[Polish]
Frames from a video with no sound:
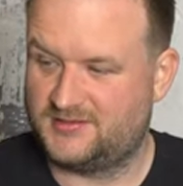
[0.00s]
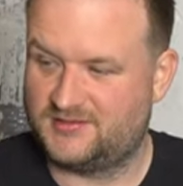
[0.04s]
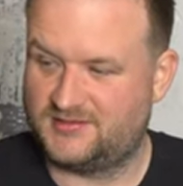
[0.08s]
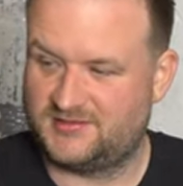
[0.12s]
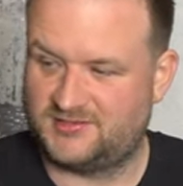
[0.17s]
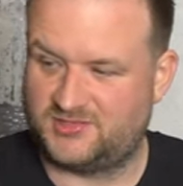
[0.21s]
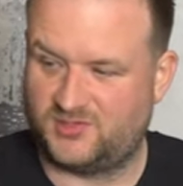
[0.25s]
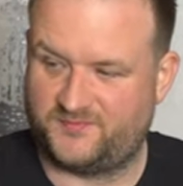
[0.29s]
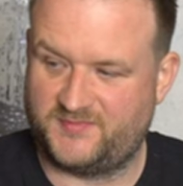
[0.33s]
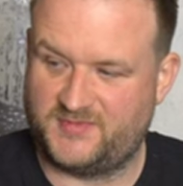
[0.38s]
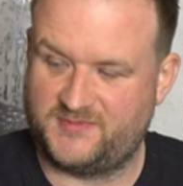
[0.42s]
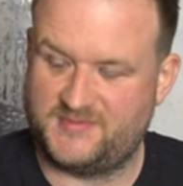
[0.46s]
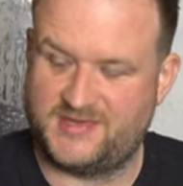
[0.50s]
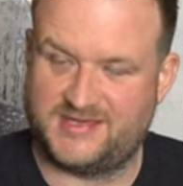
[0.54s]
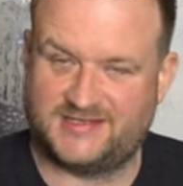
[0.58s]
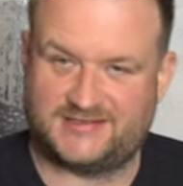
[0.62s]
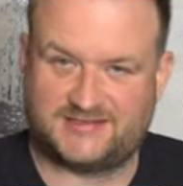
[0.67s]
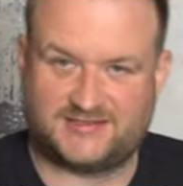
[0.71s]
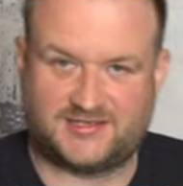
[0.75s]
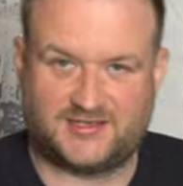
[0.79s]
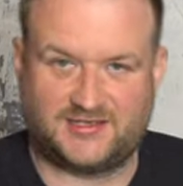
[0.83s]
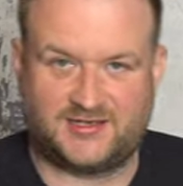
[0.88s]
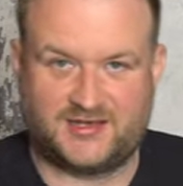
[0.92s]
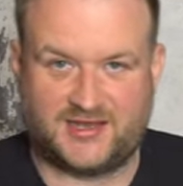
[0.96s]
Zróbmy
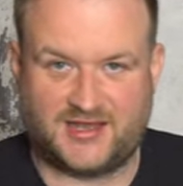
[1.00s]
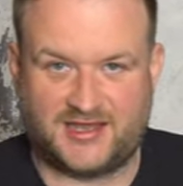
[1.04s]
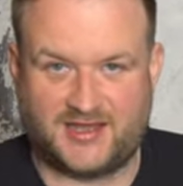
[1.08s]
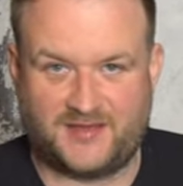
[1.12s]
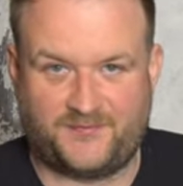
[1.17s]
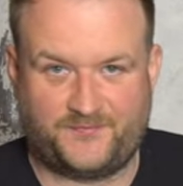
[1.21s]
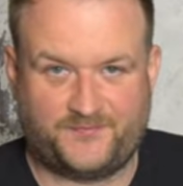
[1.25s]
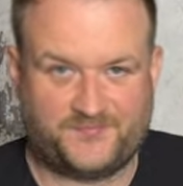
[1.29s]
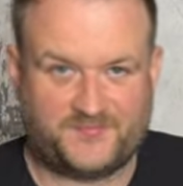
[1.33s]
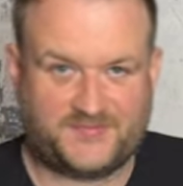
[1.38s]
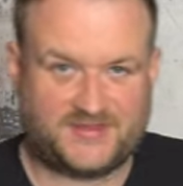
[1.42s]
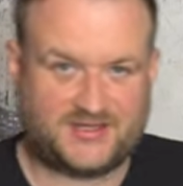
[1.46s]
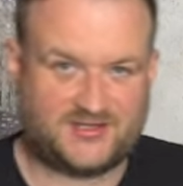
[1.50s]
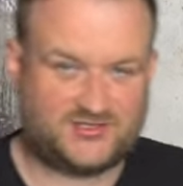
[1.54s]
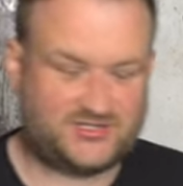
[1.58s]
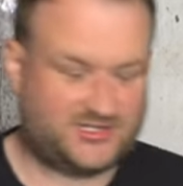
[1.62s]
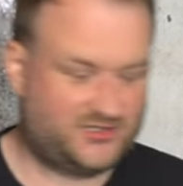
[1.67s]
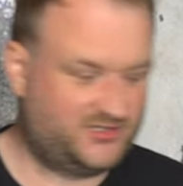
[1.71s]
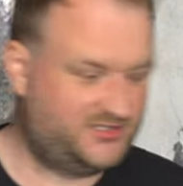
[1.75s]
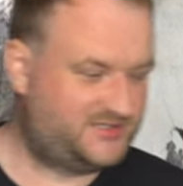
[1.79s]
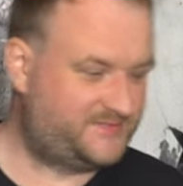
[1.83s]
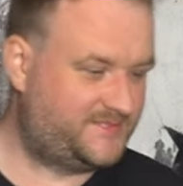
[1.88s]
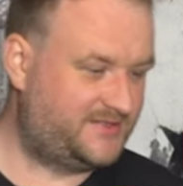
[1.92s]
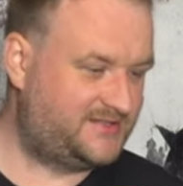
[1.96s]
miejsce dla
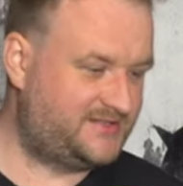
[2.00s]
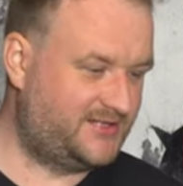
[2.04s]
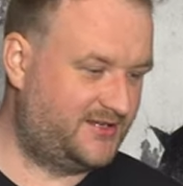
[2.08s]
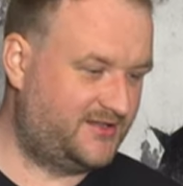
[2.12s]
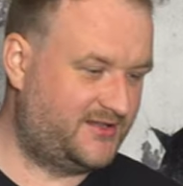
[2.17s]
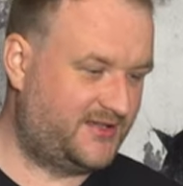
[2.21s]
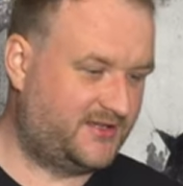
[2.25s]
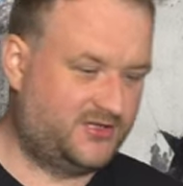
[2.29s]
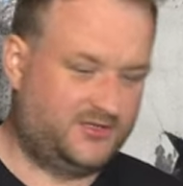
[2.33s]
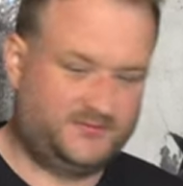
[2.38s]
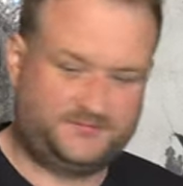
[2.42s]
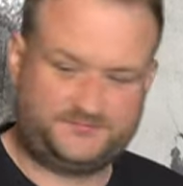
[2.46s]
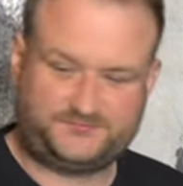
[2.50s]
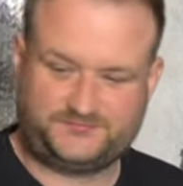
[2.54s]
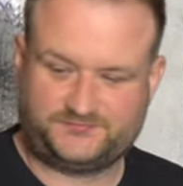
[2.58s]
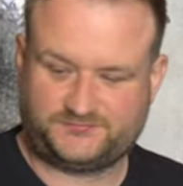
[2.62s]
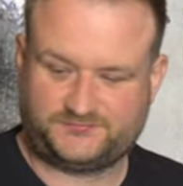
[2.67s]
czegoś specjalnego.